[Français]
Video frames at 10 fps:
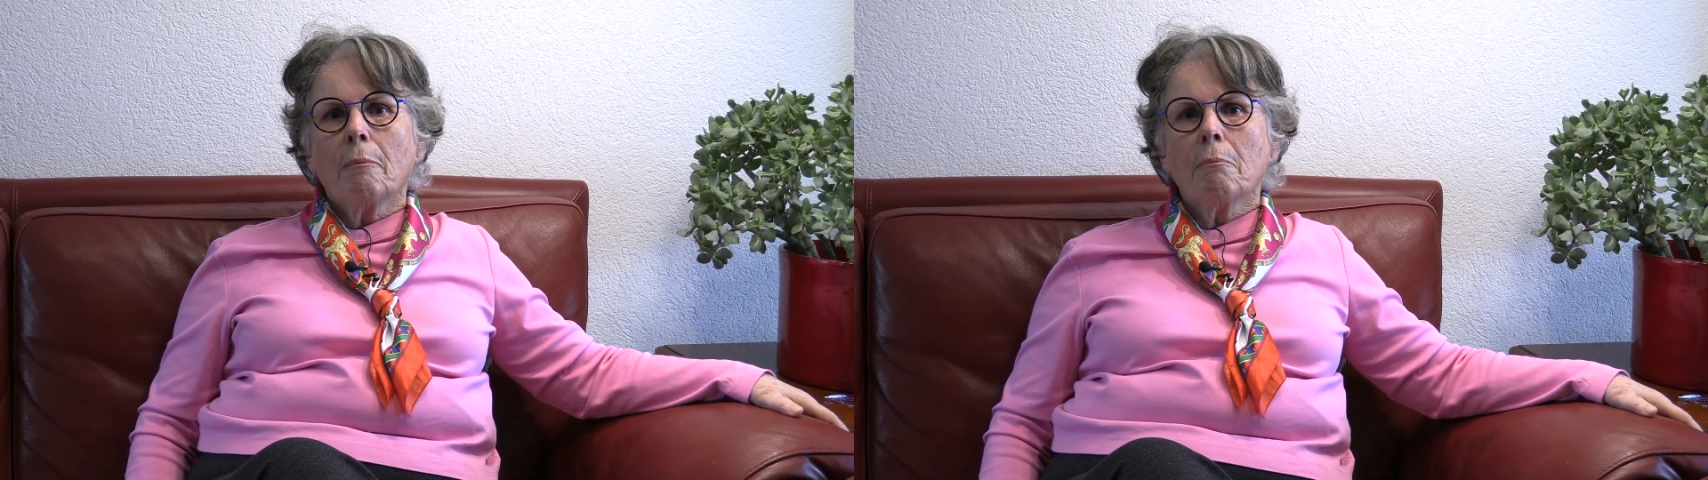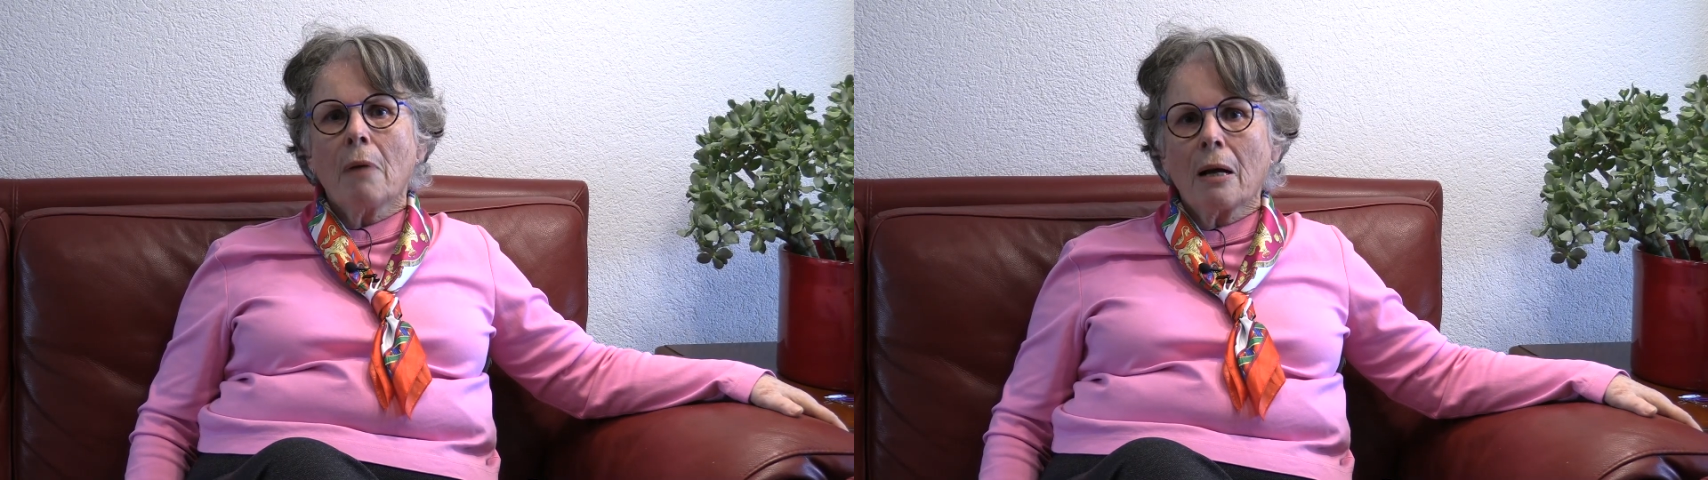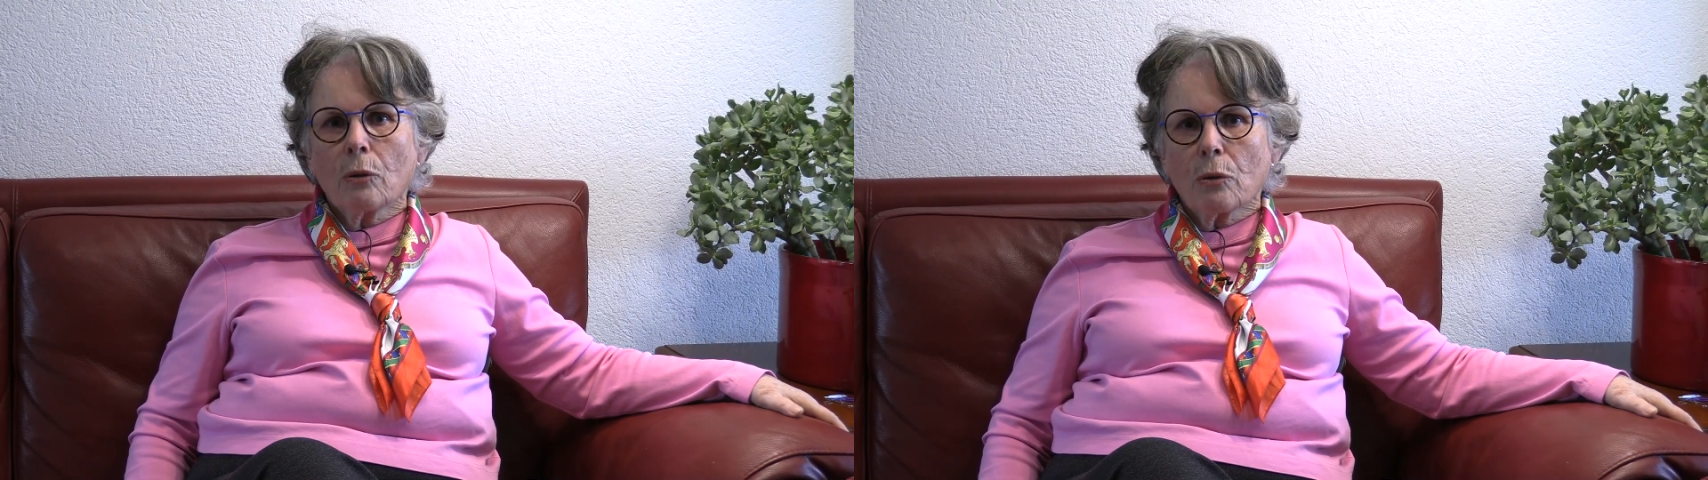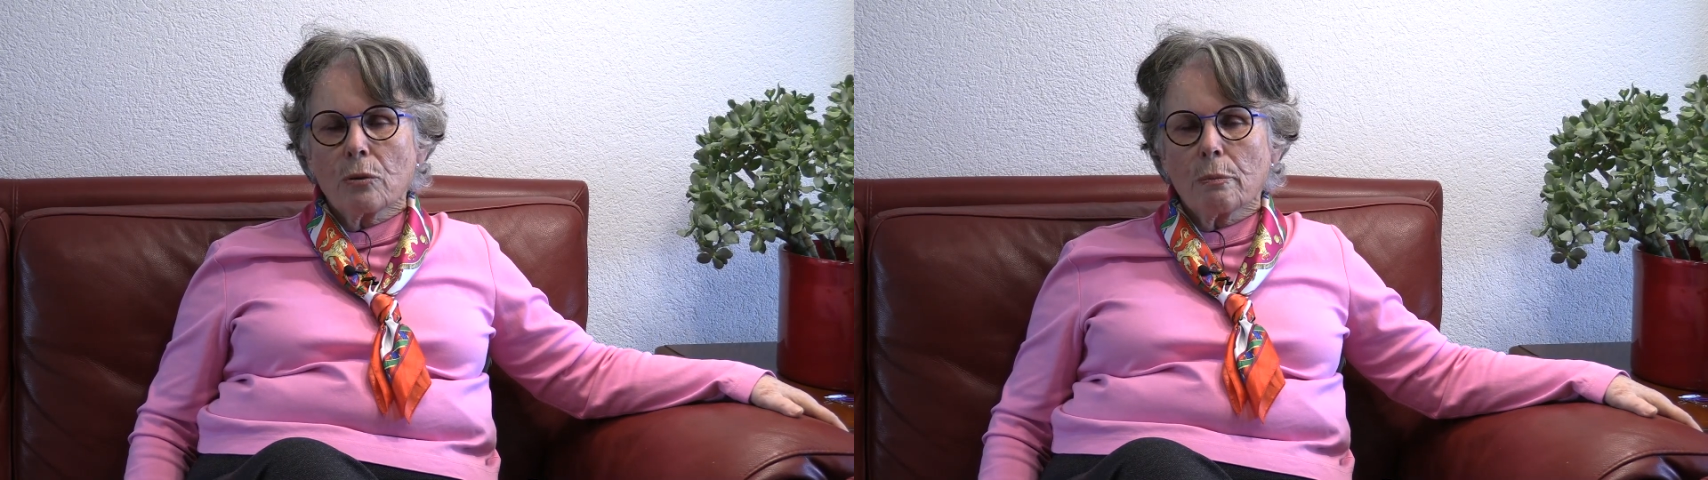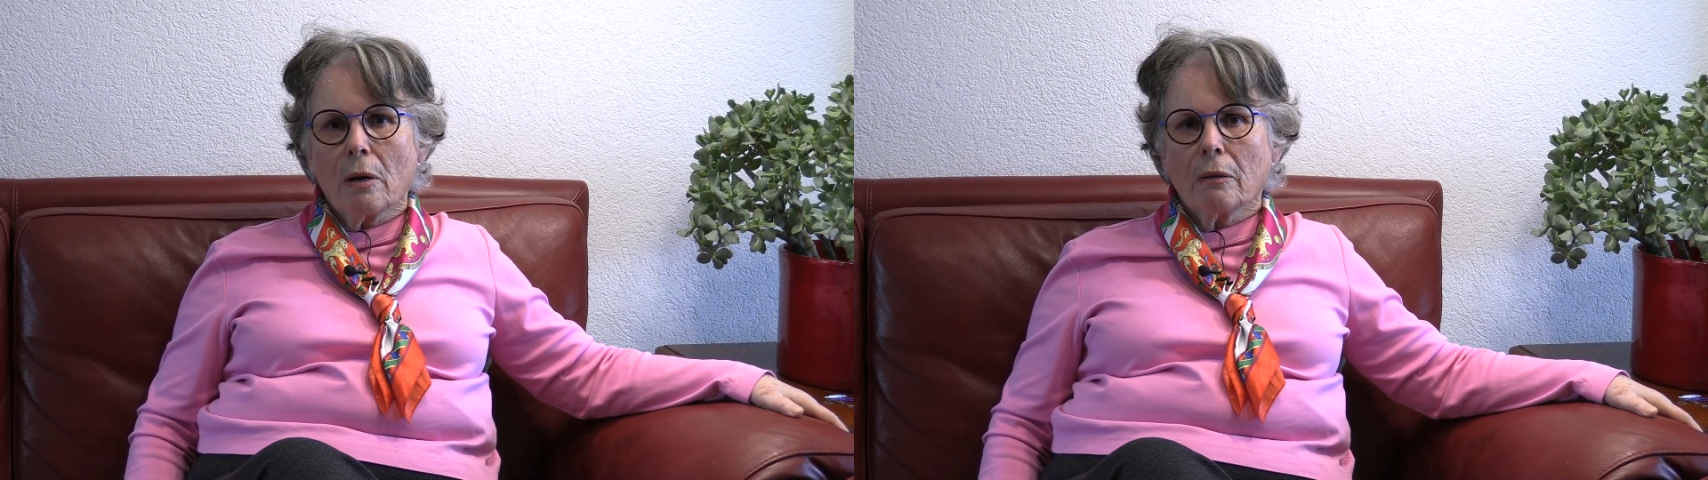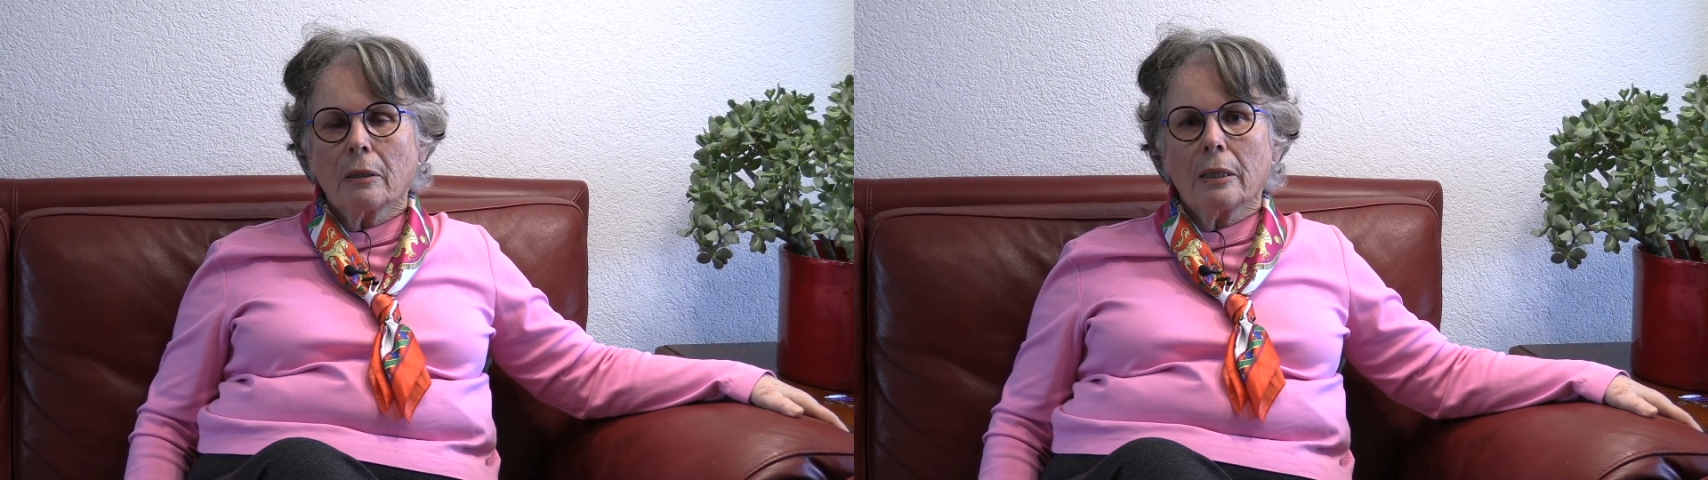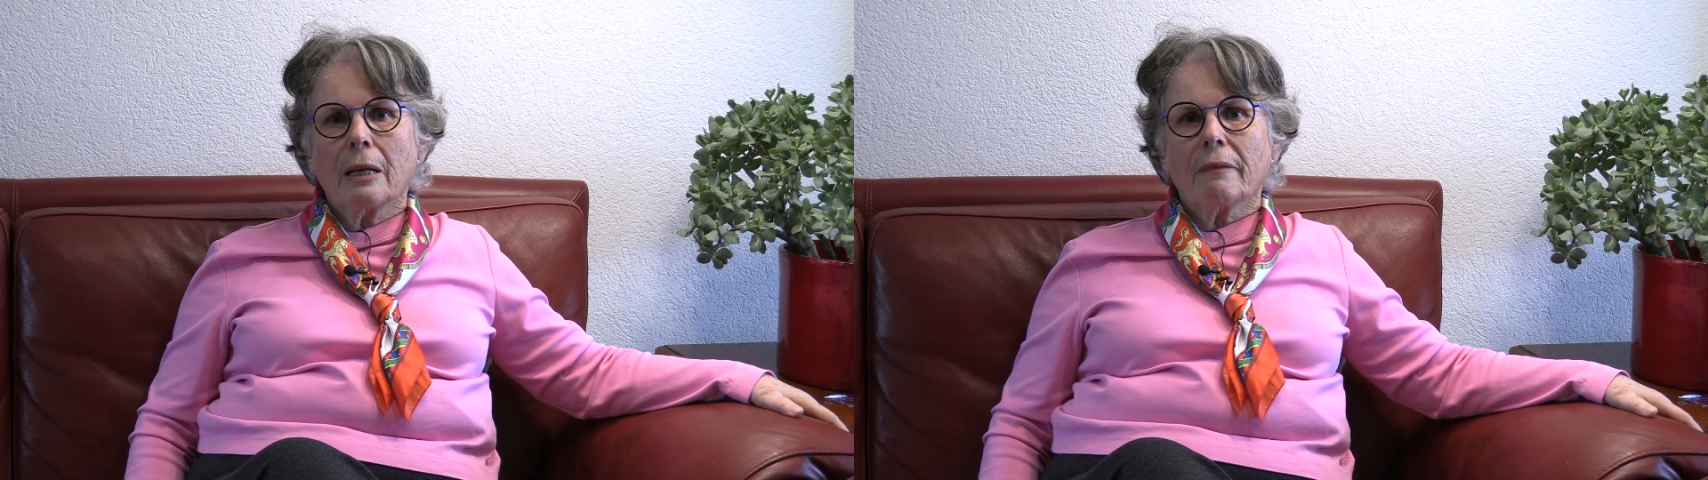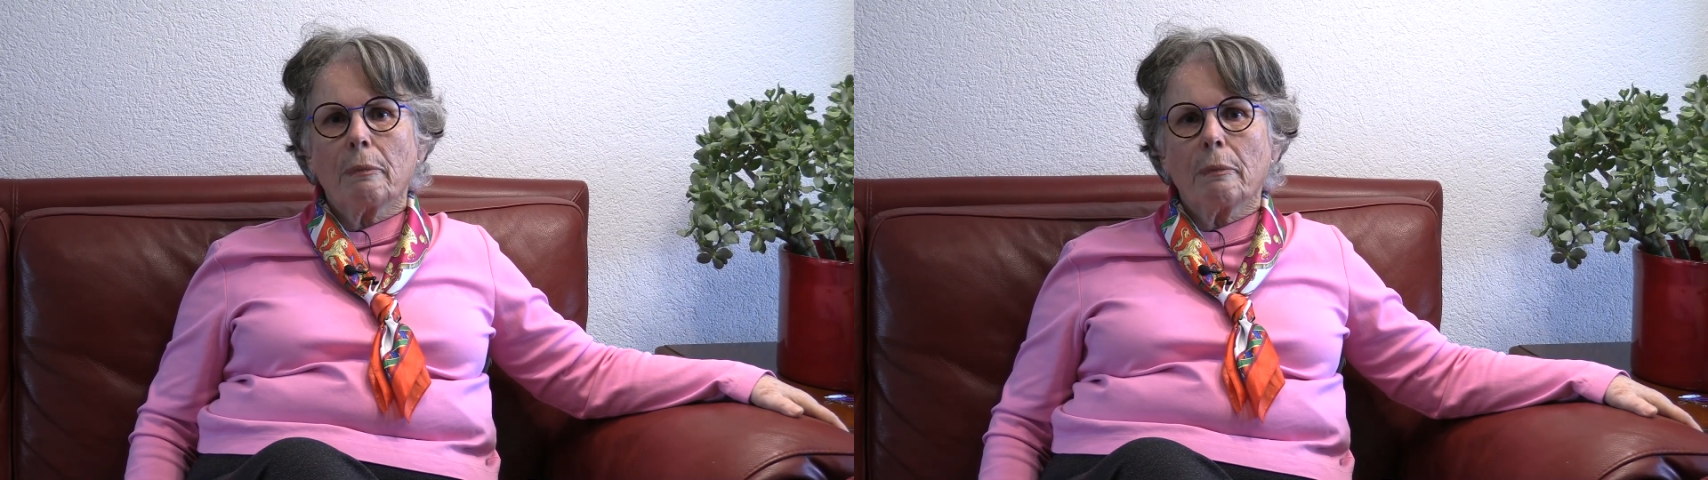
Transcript: Malheureusement, il